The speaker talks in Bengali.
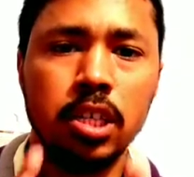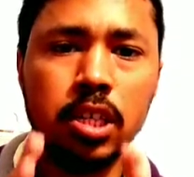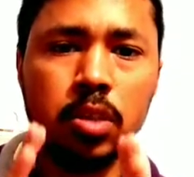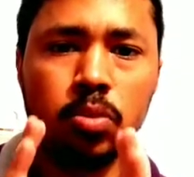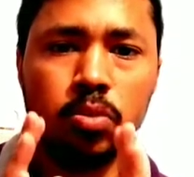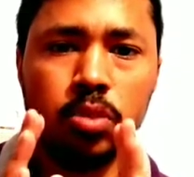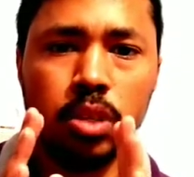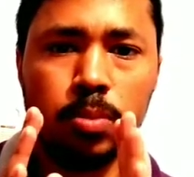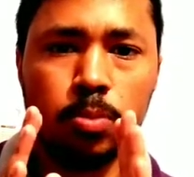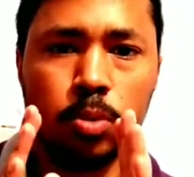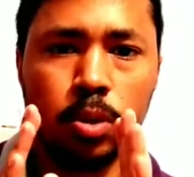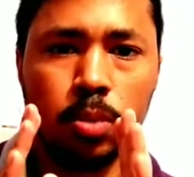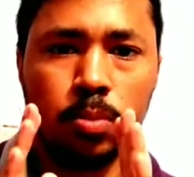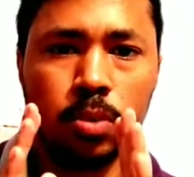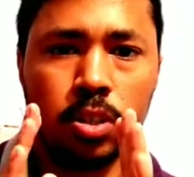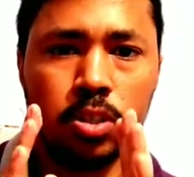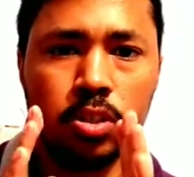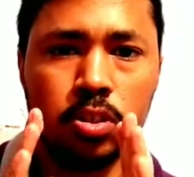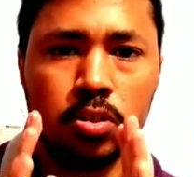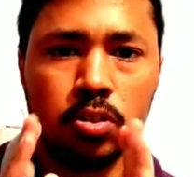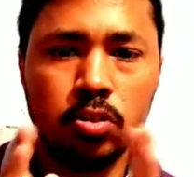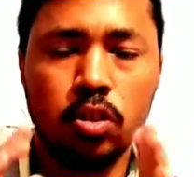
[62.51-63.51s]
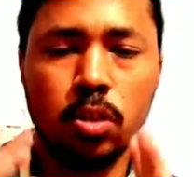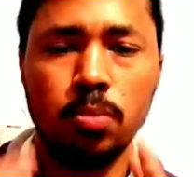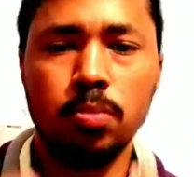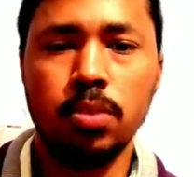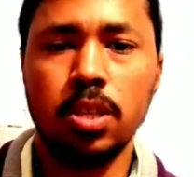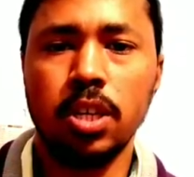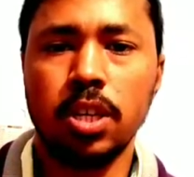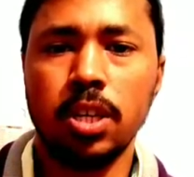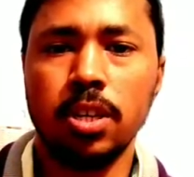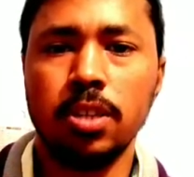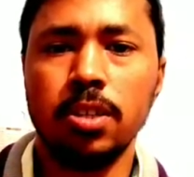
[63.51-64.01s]
ইউরিনের পরিমাণটা যখন কম
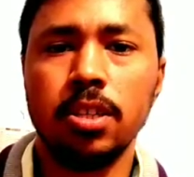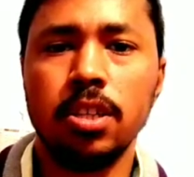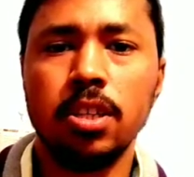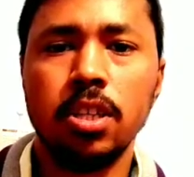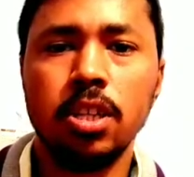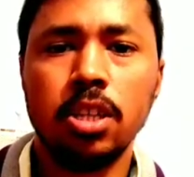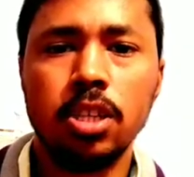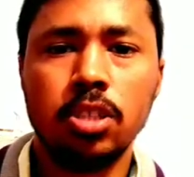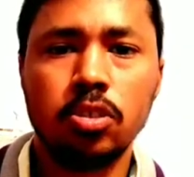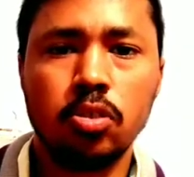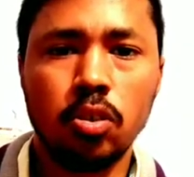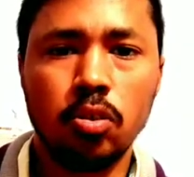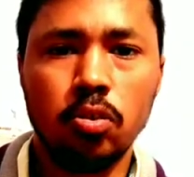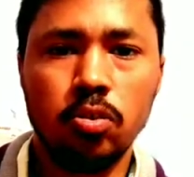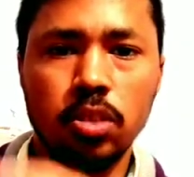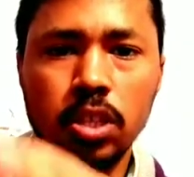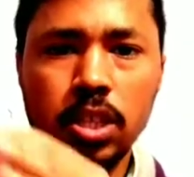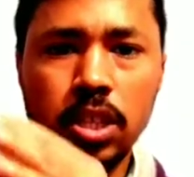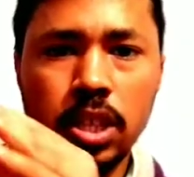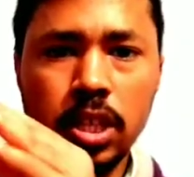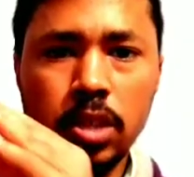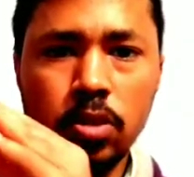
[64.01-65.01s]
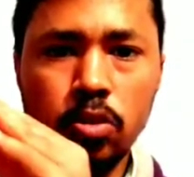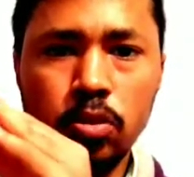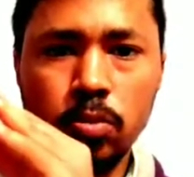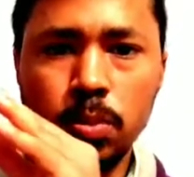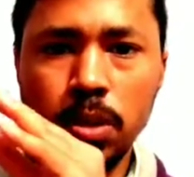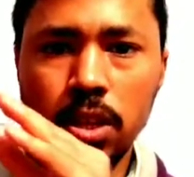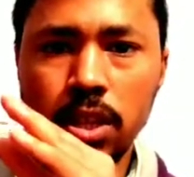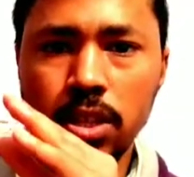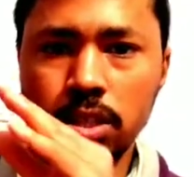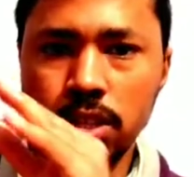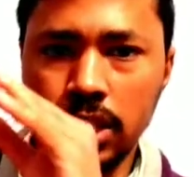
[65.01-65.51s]
থাকে তখন এই
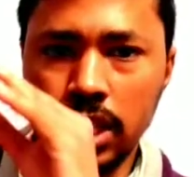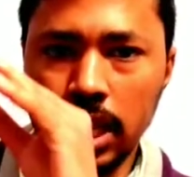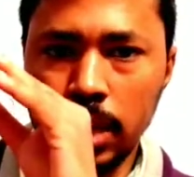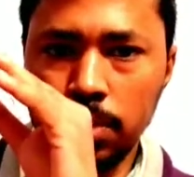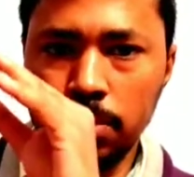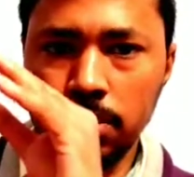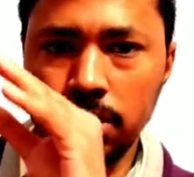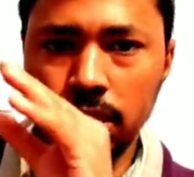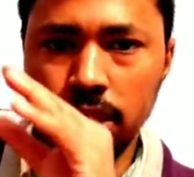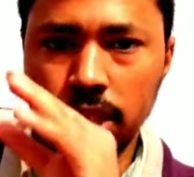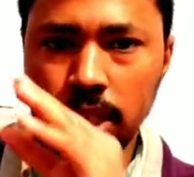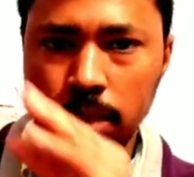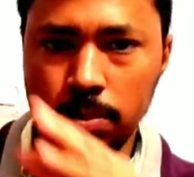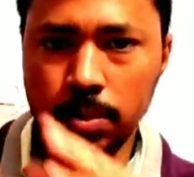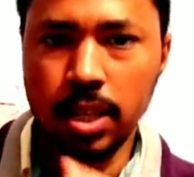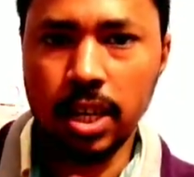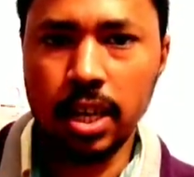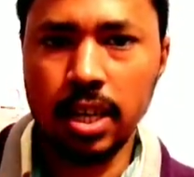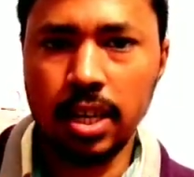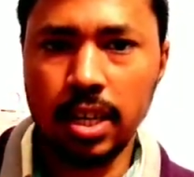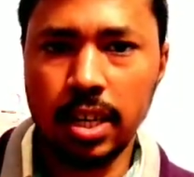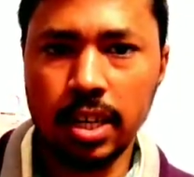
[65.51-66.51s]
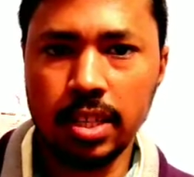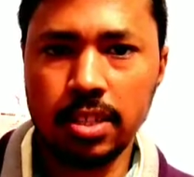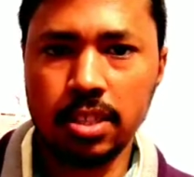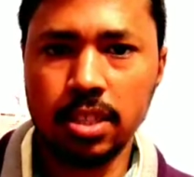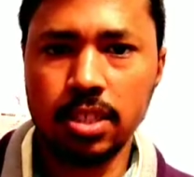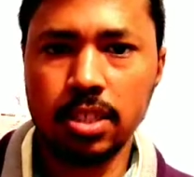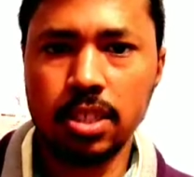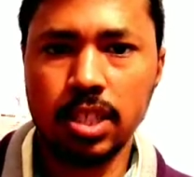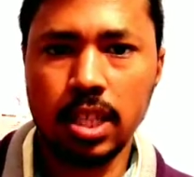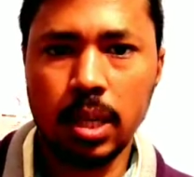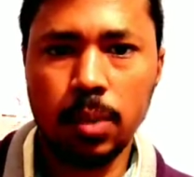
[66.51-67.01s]
ইউরোবিলিন যে আমাদের কেমিক্যালটা আছে
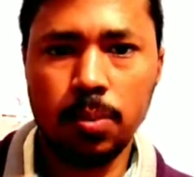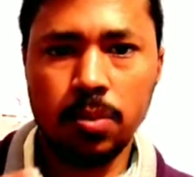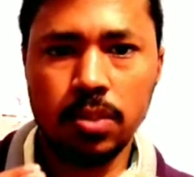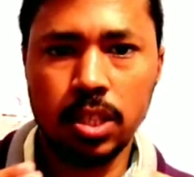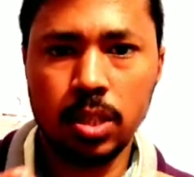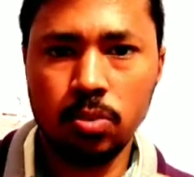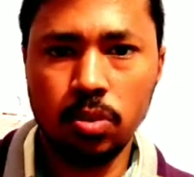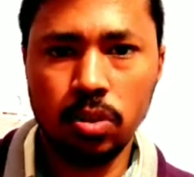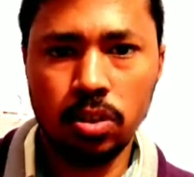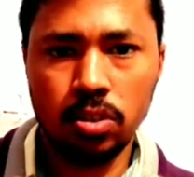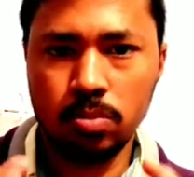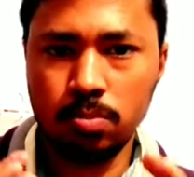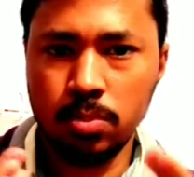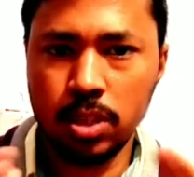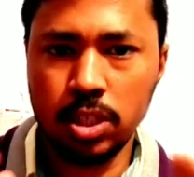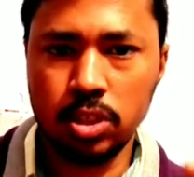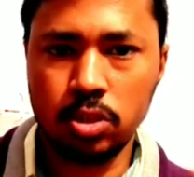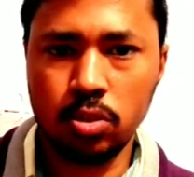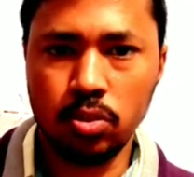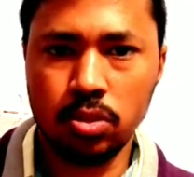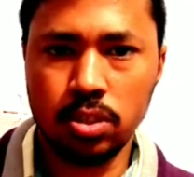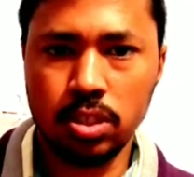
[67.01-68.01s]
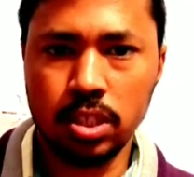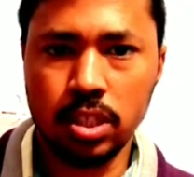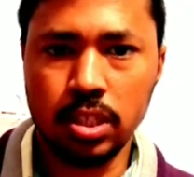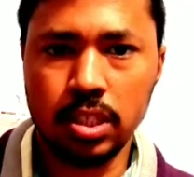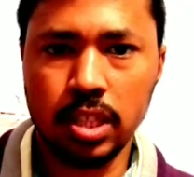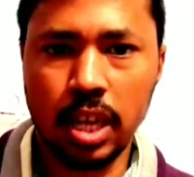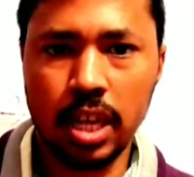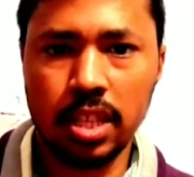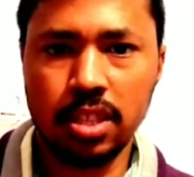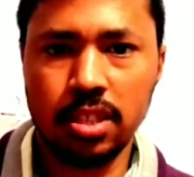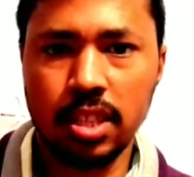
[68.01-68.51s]
সেটা আমাদের ইউরিনে তো মিক্স হচ্ছে
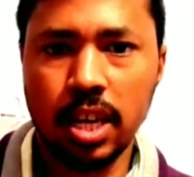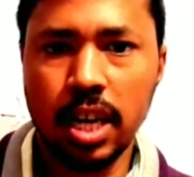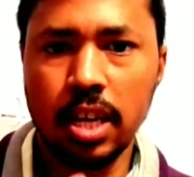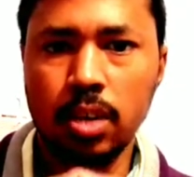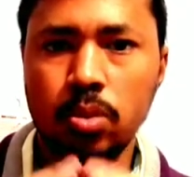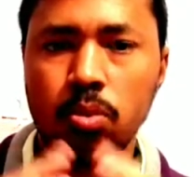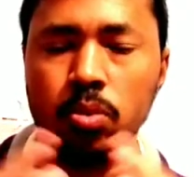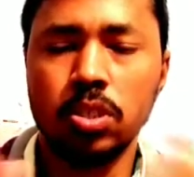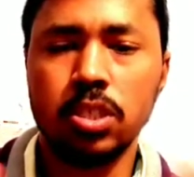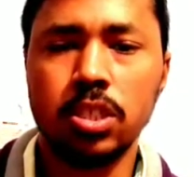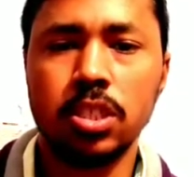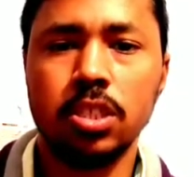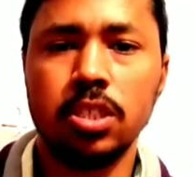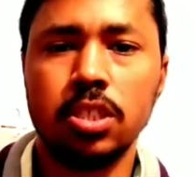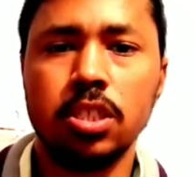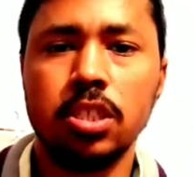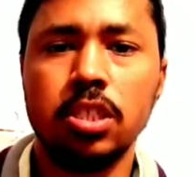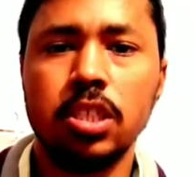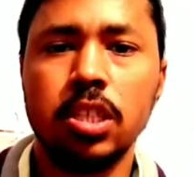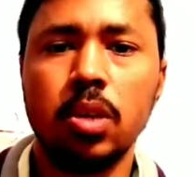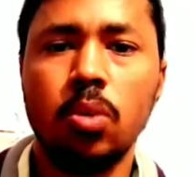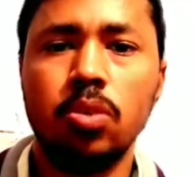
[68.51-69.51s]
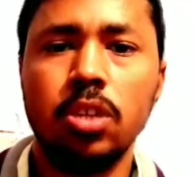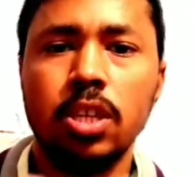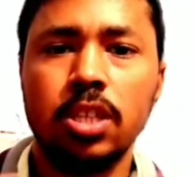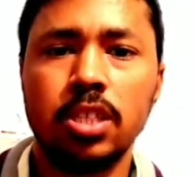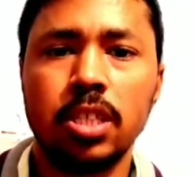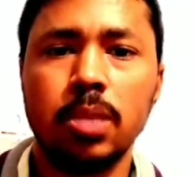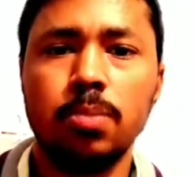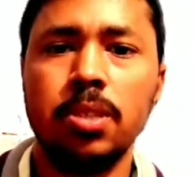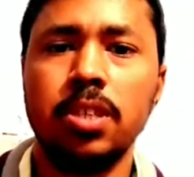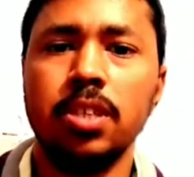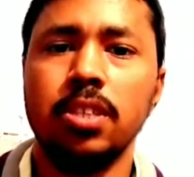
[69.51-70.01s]
তার তার কনসেন্ট্রেশনটা
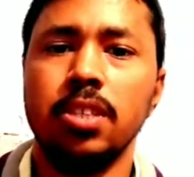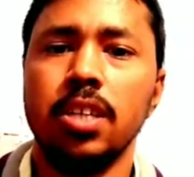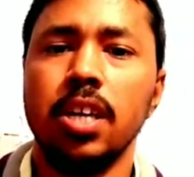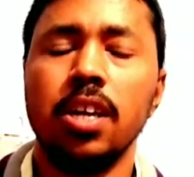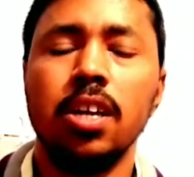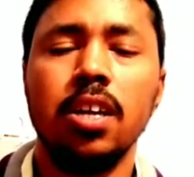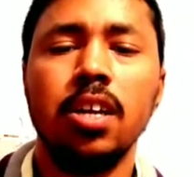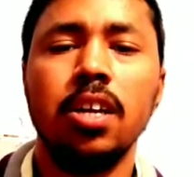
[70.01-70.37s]
অনেকটা বেড়ে যায়